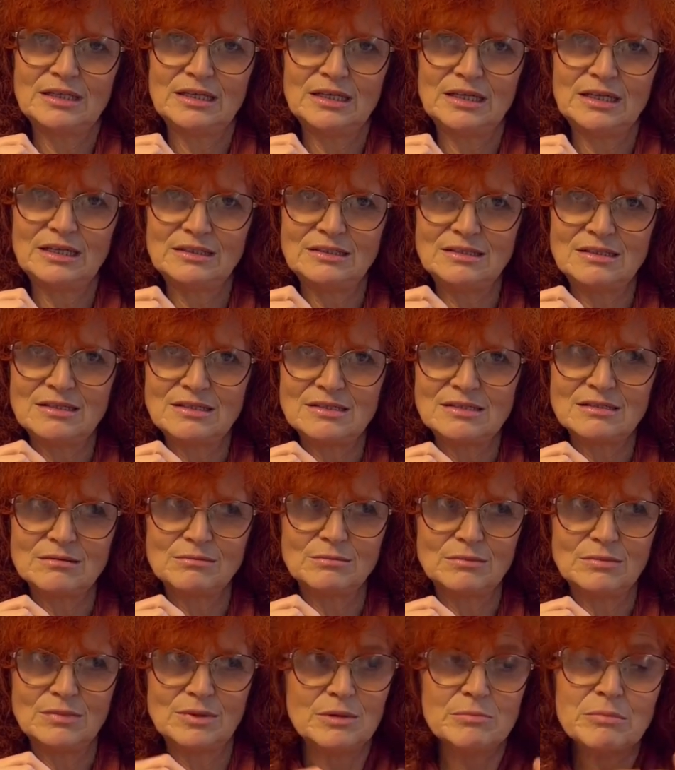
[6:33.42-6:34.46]
in
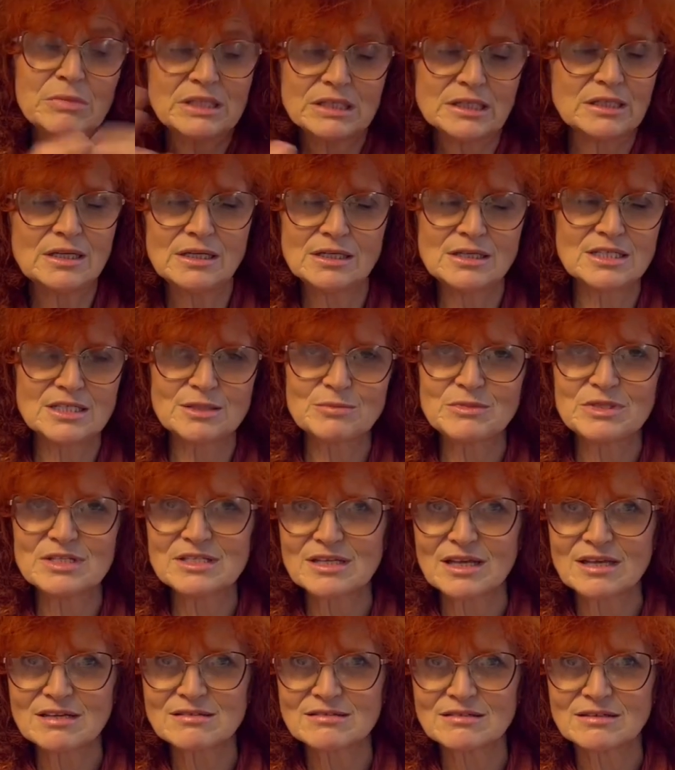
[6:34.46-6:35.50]
diesem, mitten in diesem
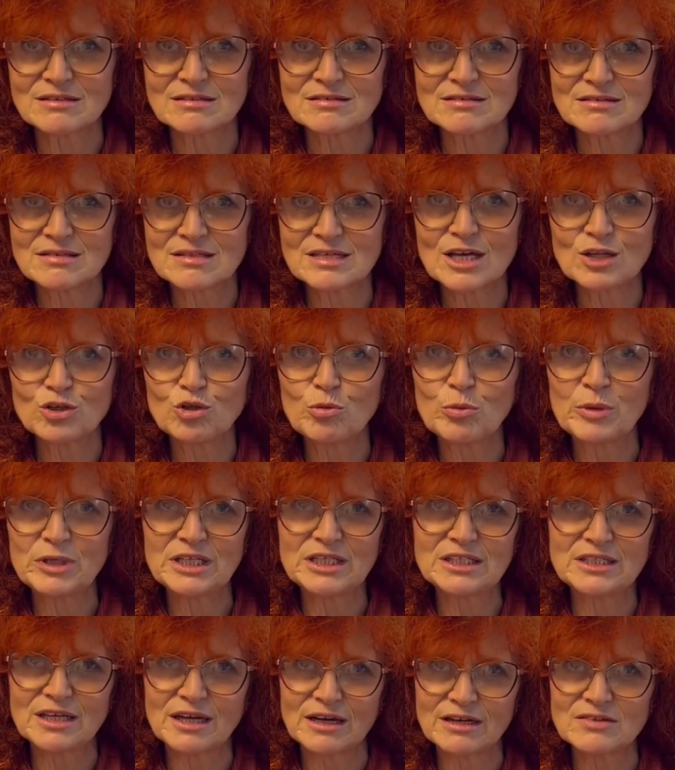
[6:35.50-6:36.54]
Desaster. Das ist ja ein
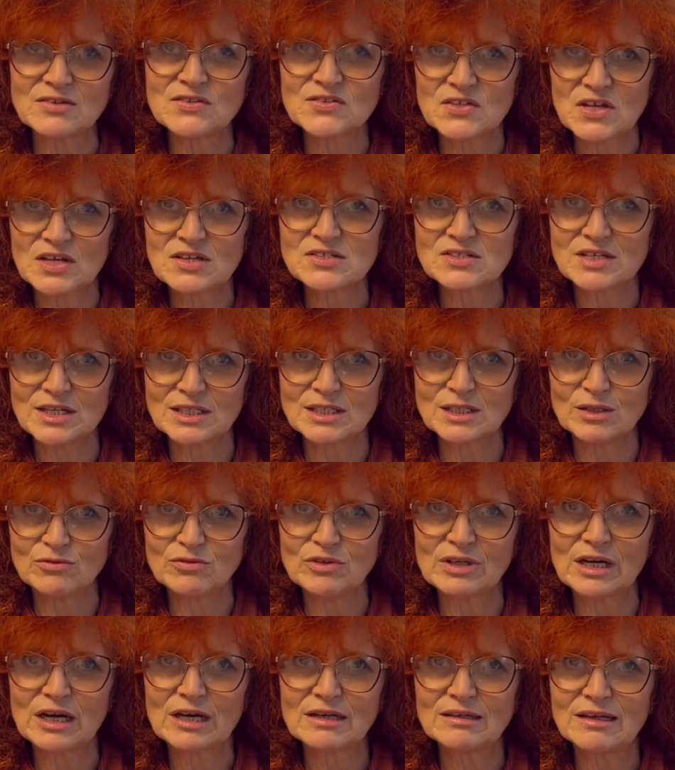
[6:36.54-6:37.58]
humanitärer Desaster, in der
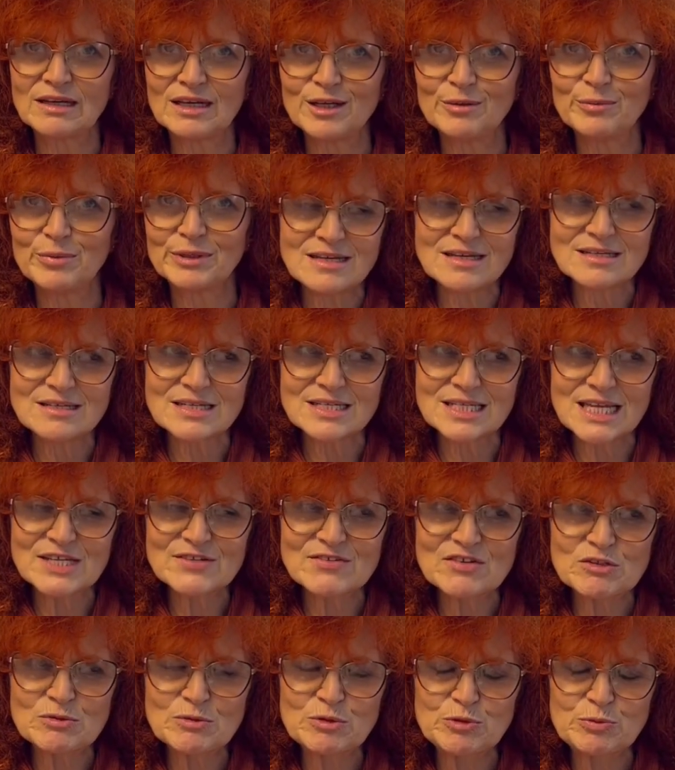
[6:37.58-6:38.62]
wir Das ist das,
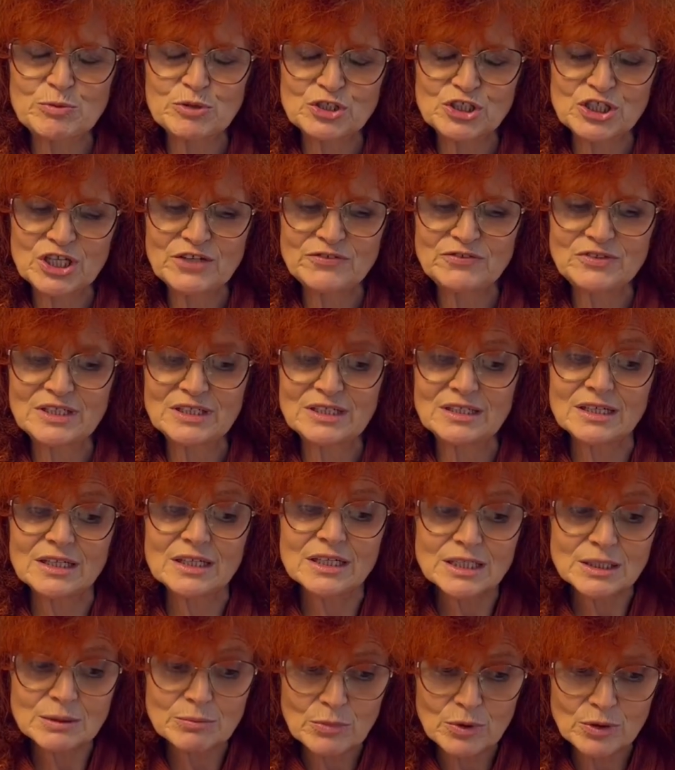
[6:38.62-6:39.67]
was mich beschäftigt.
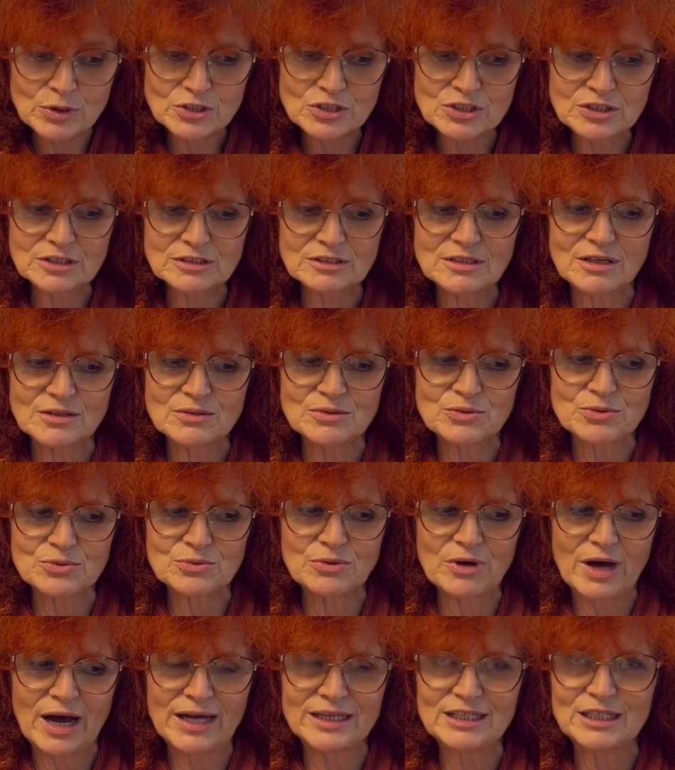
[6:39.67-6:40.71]
Ich möchte
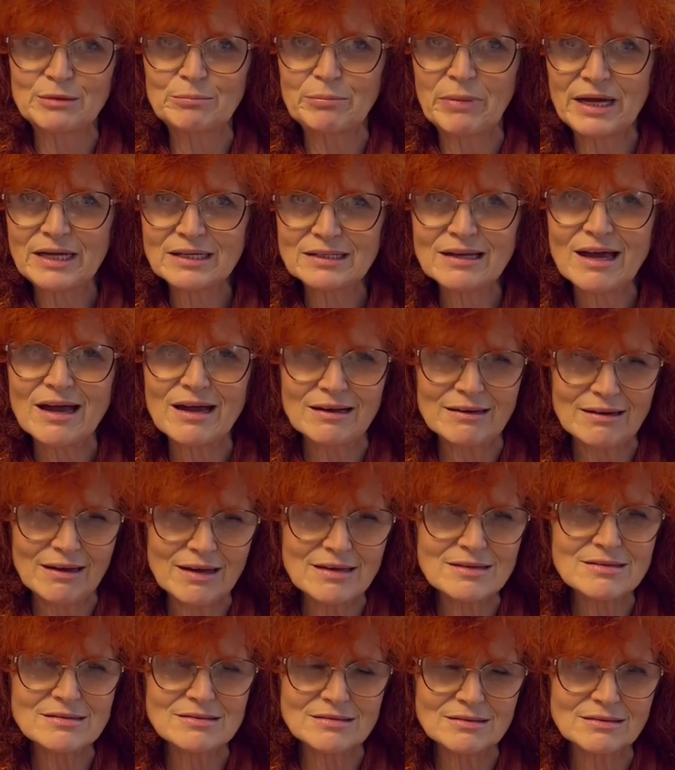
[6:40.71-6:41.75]
dazu einen Beitrag
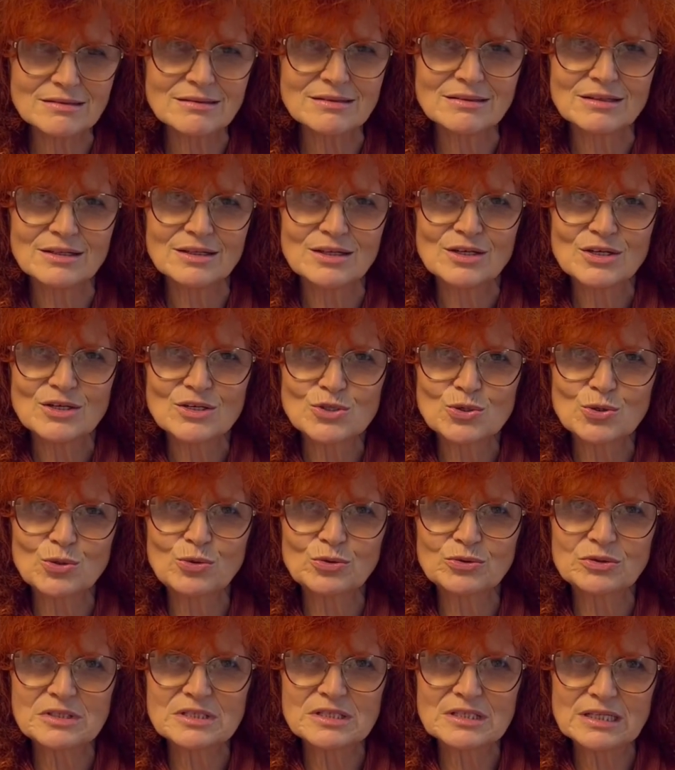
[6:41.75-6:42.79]
leisten, so
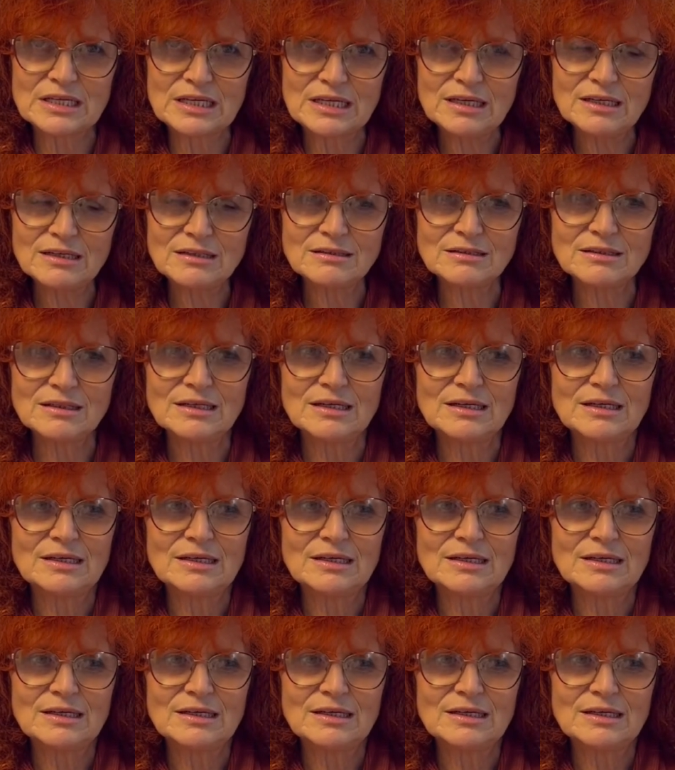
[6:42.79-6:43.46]
gut es geht.